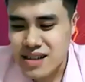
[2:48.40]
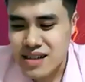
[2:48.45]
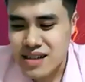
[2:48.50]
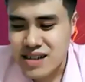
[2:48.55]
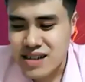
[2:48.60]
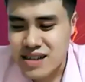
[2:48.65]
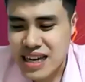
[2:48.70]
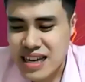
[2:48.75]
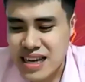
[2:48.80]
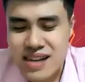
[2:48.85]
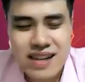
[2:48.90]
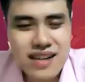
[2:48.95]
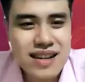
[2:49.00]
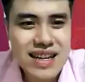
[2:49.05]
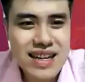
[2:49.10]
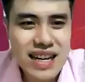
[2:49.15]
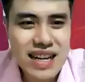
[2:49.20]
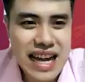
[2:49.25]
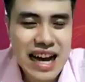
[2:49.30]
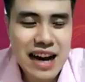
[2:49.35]
cái
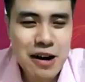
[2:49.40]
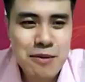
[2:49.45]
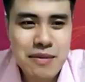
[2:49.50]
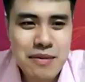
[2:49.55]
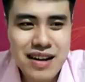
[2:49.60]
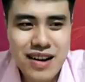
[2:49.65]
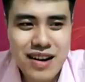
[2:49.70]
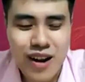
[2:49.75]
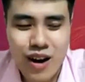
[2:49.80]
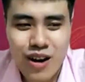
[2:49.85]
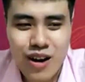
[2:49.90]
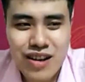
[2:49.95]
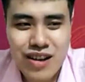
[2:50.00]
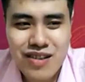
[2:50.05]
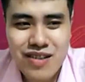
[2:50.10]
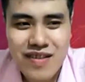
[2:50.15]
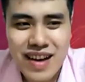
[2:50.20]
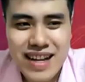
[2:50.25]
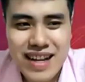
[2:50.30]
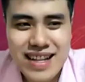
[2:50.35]
người nào mà
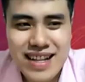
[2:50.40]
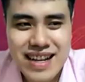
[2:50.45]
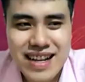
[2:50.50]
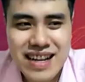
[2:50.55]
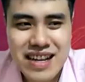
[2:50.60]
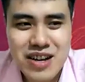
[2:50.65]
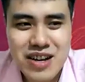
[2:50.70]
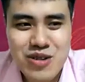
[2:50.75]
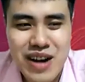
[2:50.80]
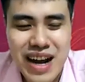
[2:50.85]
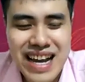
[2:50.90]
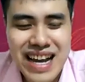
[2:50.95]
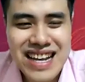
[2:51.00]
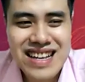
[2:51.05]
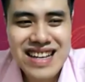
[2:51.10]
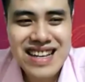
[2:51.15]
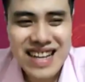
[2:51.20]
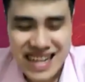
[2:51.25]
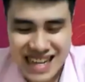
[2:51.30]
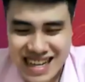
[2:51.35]
nói về tình yêu
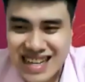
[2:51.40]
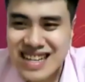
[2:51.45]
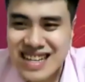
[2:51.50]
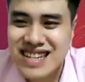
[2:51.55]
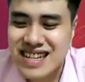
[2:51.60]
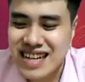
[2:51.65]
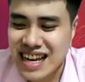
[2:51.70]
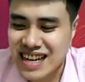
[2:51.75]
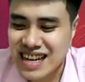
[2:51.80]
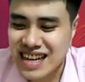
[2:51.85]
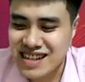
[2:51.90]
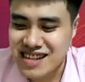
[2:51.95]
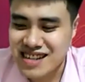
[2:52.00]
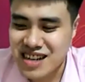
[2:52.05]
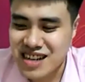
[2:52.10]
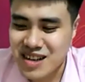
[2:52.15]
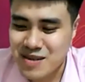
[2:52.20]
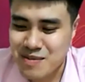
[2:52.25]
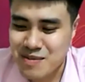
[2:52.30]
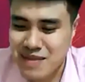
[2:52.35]
hay nhất ấy, cái
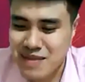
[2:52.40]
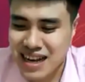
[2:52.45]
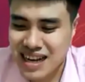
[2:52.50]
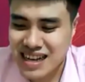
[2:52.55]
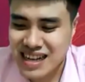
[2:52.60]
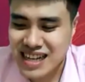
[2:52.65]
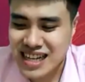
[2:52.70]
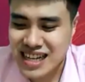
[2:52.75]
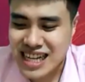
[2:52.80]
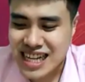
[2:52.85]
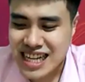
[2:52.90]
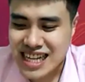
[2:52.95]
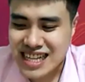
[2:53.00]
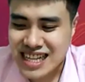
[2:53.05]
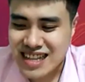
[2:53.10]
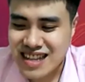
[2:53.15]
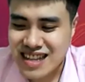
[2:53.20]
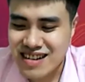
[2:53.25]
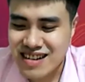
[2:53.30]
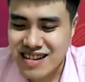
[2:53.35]
người mà
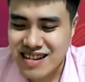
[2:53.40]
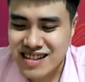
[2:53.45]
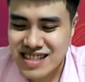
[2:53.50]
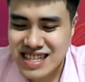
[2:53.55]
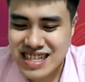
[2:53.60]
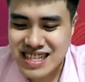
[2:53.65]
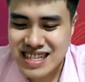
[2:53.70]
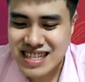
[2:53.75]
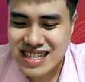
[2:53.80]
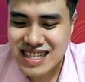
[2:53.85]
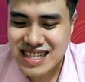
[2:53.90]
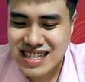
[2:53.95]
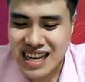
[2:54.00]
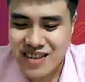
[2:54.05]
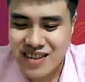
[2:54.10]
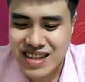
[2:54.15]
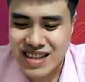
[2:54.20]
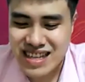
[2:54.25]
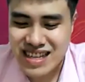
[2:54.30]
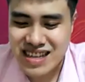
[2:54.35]
thường chia sẻ
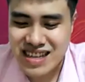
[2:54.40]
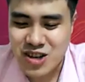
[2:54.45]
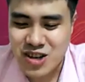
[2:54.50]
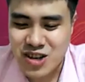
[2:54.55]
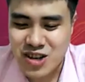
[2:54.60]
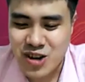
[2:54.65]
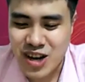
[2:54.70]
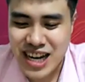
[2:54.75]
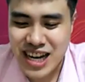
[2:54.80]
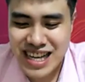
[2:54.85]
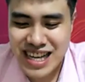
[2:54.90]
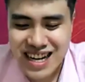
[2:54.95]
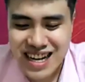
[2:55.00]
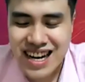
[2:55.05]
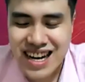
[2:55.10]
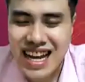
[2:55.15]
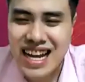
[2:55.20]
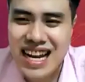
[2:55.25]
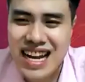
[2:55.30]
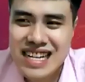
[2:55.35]
về tình yêu hay nhất
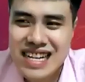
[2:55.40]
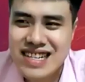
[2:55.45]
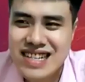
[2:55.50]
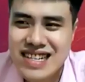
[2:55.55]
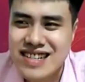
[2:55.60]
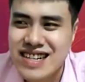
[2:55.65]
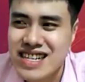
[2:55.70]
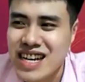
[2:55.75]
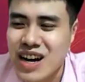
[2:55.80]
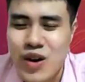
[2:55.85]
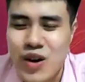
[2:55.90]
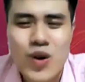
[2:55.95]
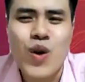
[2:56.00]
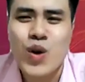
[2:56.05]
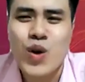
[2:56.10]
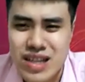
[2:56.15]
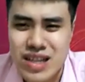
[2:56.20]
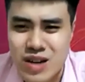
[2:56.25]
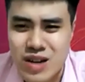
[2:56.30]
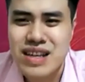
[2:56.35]
lại là những người đau
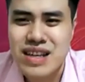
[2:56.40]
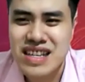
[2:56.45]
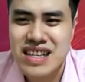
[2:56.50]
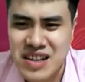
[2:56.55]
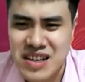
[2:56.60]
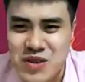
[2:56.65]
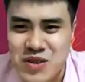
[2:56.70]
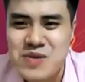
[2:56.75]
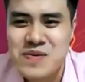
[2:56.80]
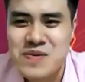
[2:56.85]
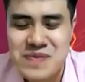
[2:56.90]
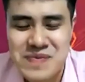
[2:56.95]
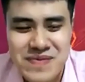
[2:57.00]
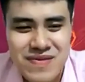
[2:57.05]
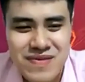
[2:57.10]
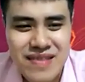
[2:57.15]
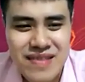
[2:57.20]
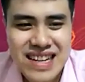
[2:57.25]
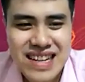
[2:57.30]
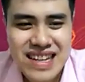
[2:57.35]
khổ nhất trong tình yêu,
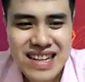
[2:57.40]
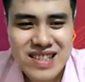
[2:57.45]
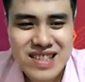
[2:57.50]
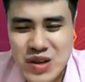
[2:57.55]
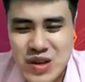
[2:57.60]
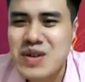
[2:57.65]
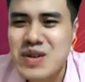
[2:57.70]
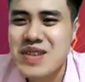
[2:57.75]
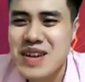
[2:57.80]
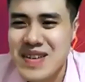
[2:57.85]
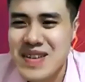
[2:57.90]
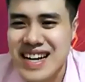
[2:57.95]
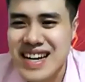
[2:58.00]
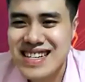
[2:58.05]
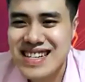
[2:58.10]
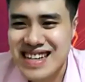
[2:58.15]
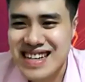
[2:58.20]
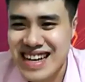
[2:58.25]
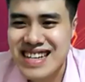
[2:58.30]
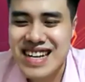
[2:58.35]
đúng không các
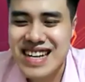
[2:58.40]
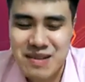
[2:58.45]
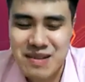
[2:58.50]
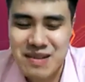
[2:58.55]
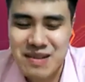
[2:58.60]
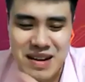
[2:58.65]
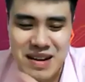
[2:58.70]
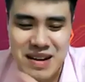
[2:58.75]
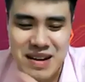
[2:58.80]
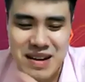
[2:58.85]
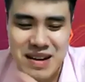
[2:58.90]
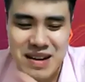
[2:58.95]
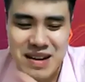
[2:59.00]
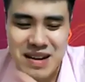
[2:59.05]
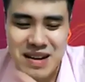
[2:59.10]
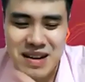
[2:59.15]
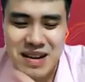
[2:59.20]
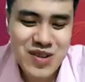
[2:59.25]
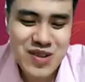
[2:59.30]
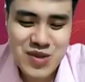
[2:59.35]
bạn? Đấy, các bạn thấy
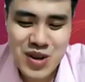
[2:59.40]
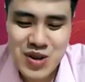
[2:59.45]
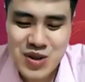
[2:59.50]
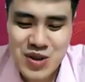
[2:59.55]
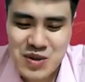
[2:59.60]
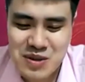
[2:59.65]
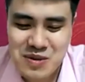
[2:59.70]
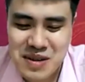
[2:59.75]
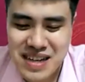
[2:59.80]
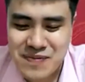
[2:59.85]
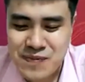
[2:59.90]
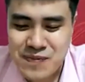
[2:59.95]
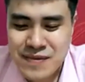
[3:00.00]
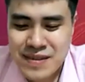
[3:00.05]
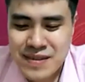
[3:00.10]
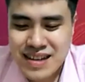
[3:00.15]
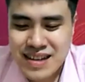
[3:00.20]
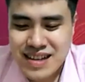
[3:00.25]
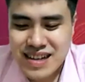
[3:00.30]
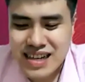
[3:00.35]
đúng rồi đúng không ạ?
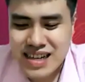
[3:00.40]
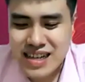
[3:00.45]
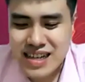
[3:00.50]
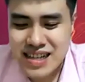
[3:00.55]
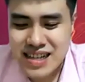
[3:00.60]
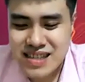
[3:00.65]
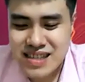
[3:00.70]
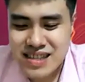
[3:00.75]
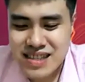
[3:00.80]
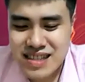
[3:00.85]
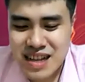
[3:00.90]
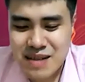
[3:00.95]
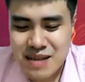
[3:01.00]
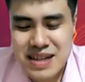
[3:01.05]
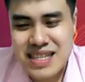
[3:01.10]
Các bạn sẽ